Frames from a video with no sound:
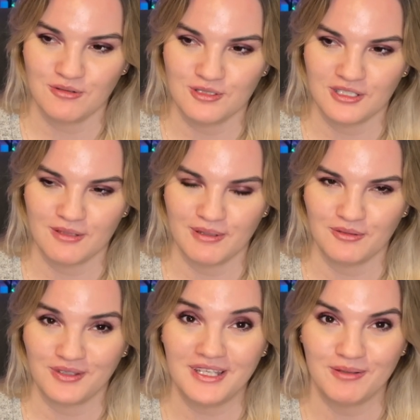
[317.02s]
luźnych
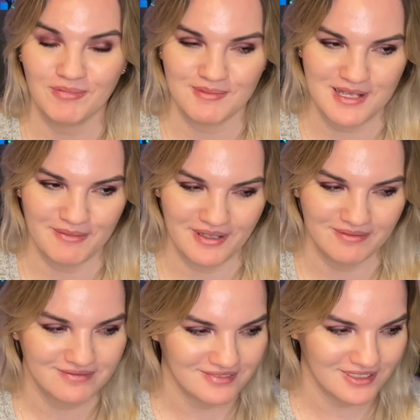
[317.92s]
tematów i mam zamiar
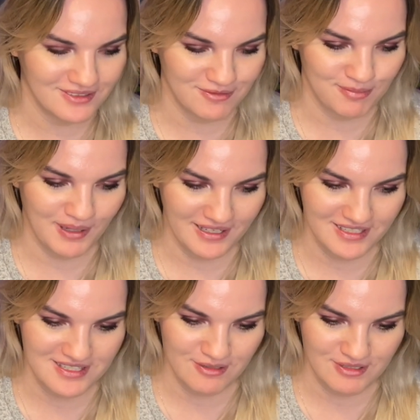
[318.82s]
yy, w
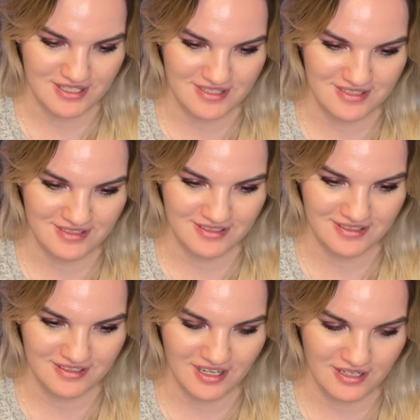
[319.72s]
planach cały czas,
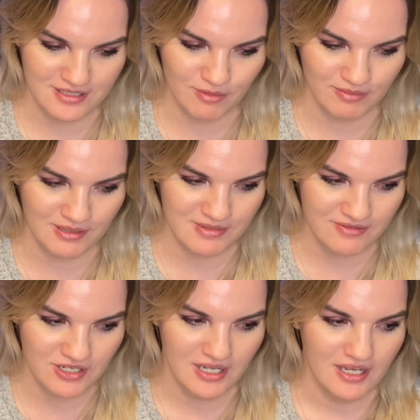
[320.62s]
yy, ale zapominam
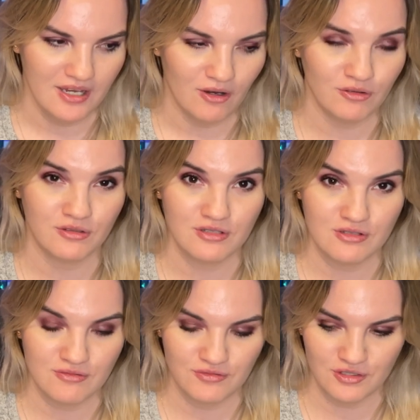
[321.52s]
zawsze, od
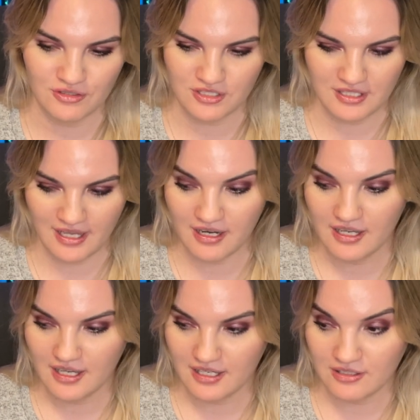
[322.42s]
rodziców wziąć gitarę
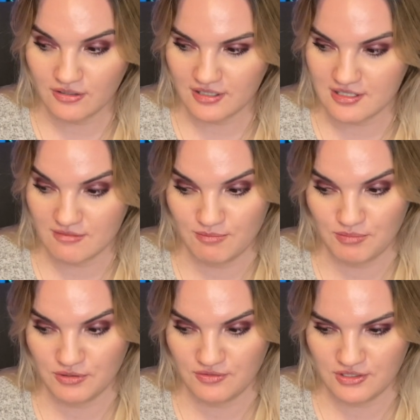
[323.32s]
i trochę sobie
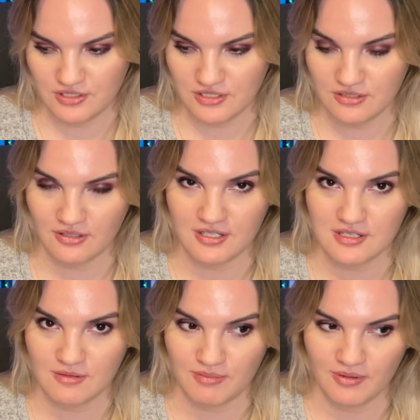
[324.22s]
poćwiczyć, trochę
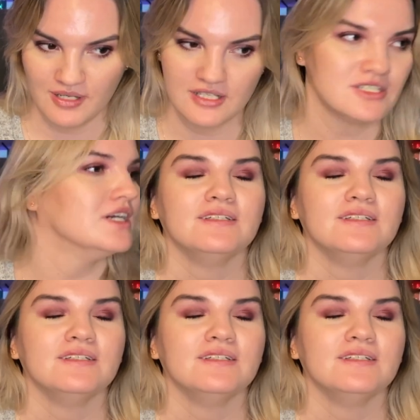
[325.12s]
sobie pograć.